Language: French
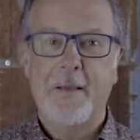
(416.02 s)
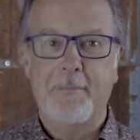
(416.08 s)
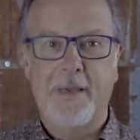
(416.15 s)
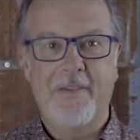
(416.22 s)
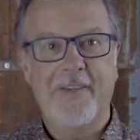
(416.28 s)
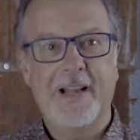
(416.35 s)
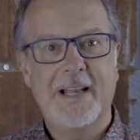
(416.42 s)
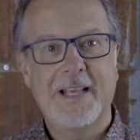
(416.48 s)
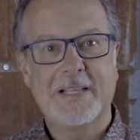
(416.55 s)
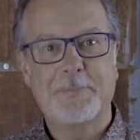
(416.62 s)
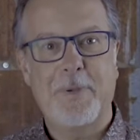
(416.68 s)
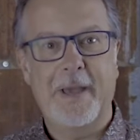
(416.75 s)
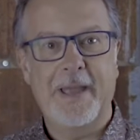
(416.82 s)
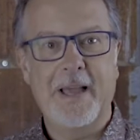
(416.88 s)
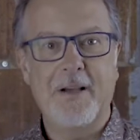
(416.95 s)
Mais avec
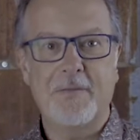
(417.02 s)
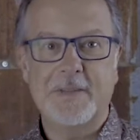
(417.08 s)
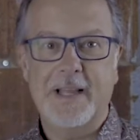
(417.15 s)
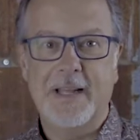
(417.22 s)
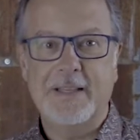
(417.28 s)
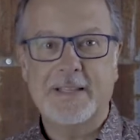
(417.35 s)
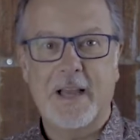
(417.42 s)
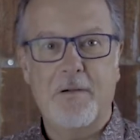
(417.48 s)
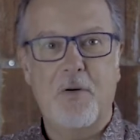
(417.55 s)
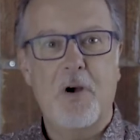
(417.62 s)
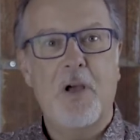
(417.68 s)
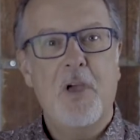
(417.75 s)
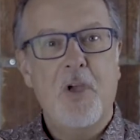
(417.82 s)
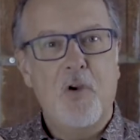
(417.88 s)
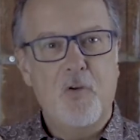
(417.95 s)
l'expérience, vous allez
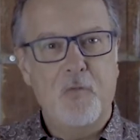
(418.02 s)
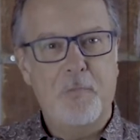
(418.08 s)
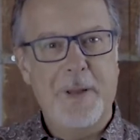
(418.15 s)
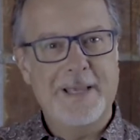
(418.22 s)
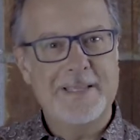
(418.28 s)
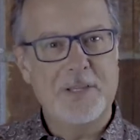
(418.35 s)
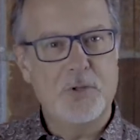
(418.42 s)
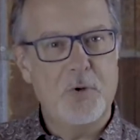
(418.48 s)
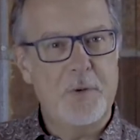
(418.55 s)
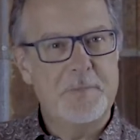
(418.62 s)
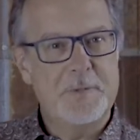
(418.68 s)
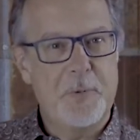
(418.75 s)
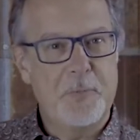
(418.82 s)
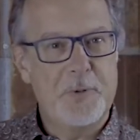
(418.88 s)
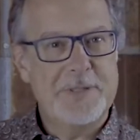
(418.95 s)
savoir vous placer soit un
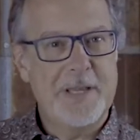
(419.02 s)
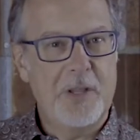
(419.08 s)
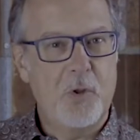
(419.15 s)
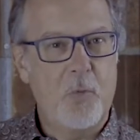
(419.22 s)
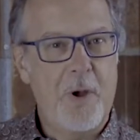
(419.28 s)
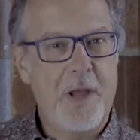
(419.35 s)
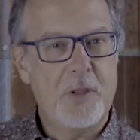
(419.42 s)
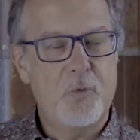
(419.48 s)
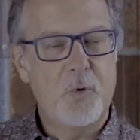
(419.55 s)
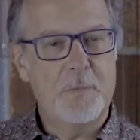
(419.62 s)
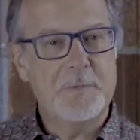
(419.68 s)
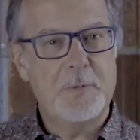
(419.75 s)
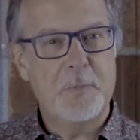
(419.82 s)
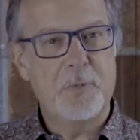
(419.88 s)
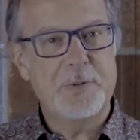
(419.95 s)
petit peu plus à droite ou un
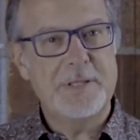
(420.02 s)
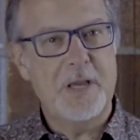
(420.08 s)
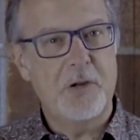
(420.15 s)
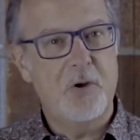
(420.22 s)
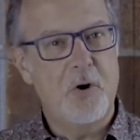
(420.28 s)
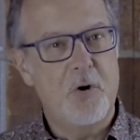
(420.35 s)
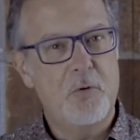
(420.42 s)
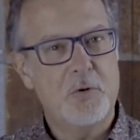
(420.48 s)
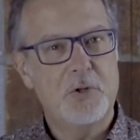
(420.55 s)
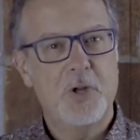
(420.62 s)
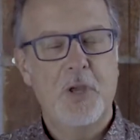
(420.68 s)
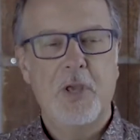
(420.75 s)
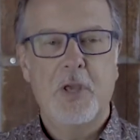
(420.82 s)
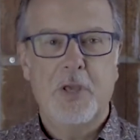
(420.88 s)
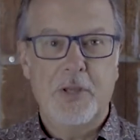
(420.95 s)
petit peu plus à gauche
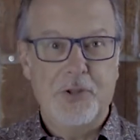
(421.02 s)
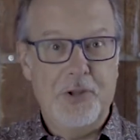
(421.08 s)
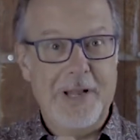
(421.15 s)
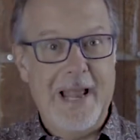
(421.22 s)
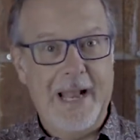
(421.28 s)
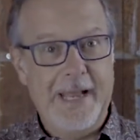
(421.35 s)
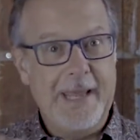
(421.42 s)
de la